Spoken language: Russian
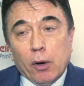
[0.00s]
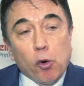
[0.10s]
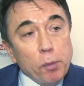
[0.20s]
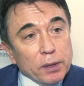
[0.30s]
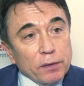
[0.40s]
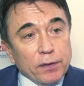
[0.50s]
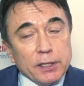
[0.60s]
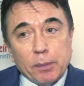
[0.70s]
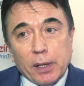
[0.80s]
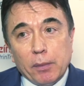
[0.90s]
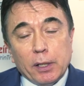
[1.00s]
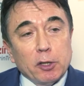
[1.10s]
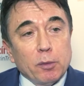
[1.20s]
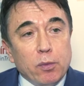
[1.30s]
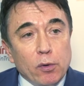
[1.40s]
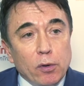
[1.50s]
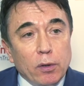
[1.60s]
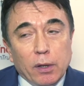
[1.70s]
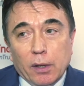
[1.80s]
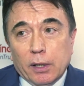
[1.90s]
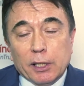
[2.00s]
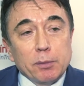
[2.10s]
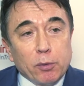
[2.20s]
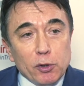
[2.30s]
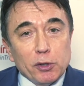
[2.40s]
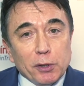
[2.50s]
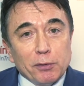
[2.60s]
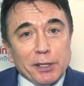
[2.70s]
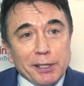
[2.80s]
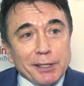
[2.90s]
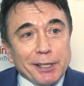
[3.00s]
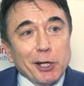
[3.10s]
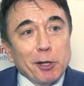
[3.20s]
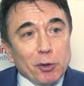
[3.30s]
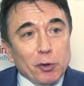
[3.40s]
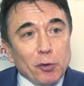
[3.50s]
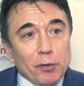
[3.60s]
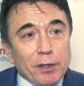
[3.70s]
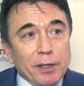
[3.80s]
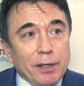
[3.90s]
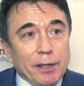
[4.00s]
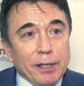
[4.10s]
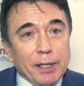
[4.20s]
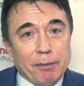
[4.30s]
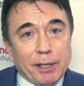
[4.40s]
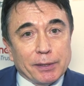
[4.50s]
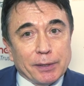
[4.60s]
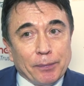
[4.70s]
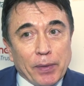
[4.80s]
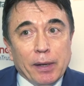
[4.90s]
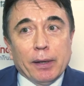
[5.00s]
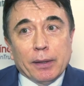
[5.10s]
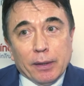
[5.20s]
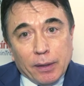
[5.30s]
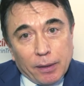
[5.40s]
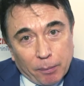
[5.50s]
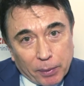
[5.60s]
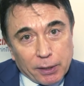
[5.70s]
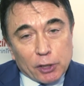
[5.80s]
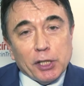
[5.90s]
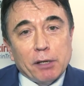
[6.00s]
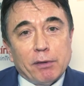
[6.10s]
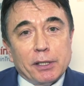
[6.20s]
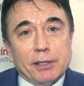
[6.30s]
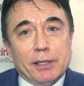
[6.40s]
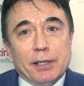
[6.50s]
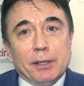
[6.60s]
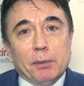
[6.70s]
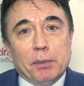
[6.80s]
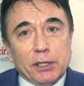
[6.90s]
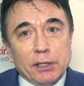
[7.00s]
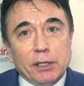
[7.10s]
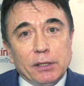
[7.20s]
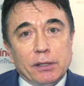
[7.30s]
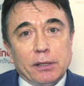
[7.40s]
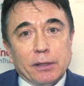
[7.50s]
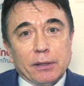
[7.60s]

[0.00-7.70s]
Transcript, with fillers: опытов, экспериментов по использованию вот этих рекомендованных инноваций. Приглашаем вас посетить